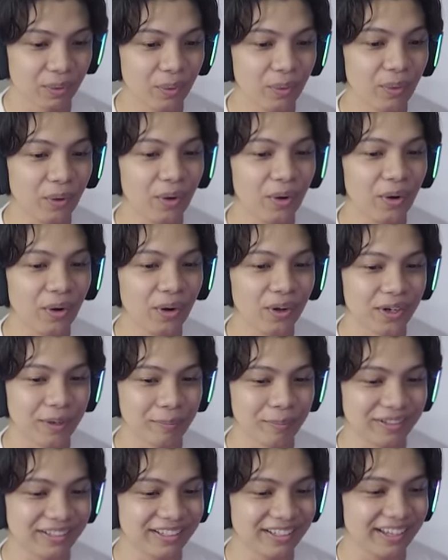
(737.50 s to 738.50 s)
Wow,
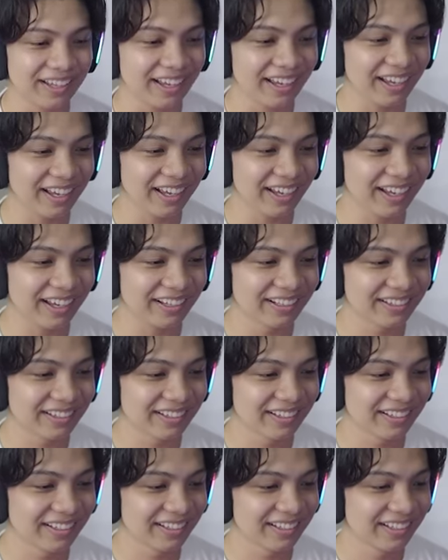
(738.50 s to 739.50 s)
dapat cat.
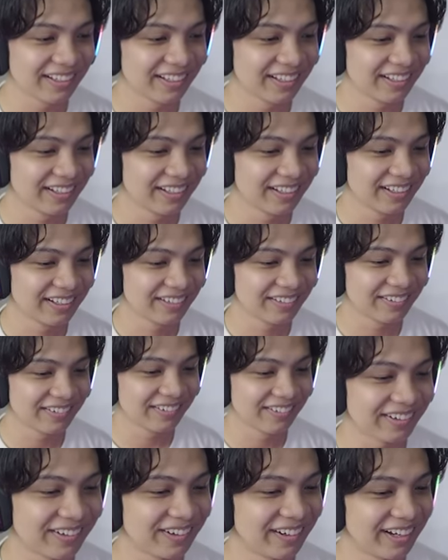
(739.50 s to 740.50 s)

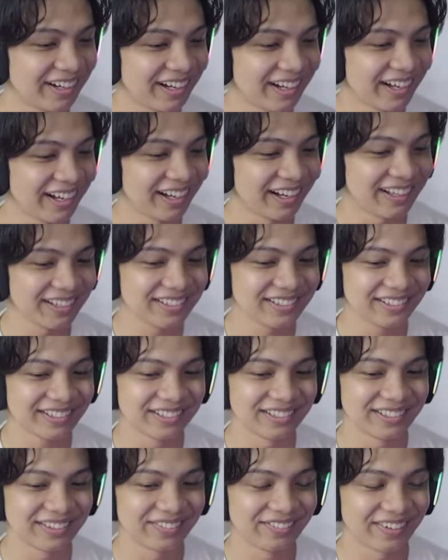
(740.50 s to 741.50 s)
Wah,
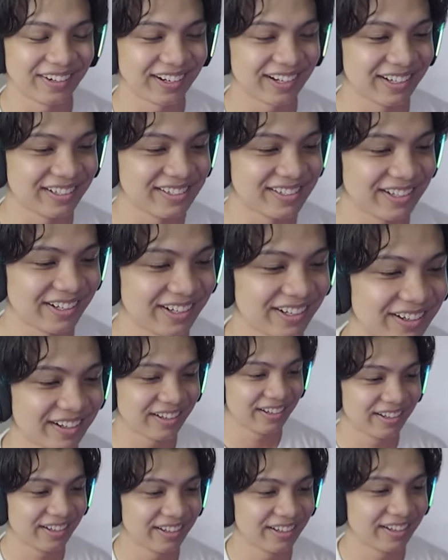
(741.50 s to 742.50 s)
seneng mereka, cai.
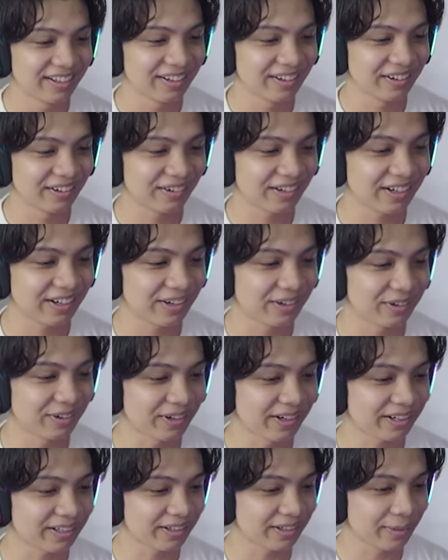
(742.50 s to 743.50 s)
Oke,
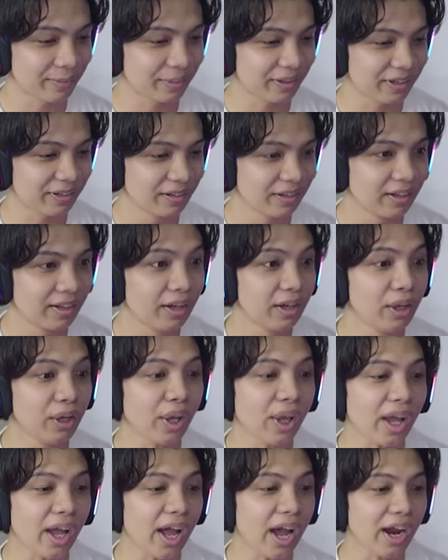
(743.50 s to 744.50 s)
kalau red kenapa?
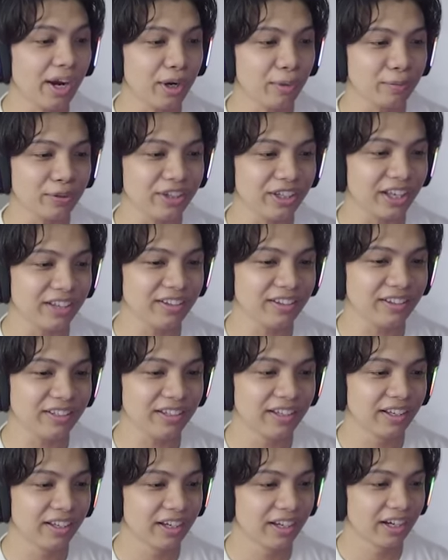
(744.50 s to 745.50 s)
Ya, dapat TNT.
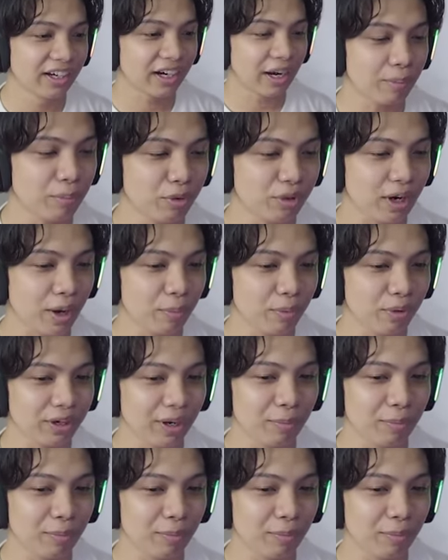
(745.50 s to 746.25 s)
Kabur, kabur,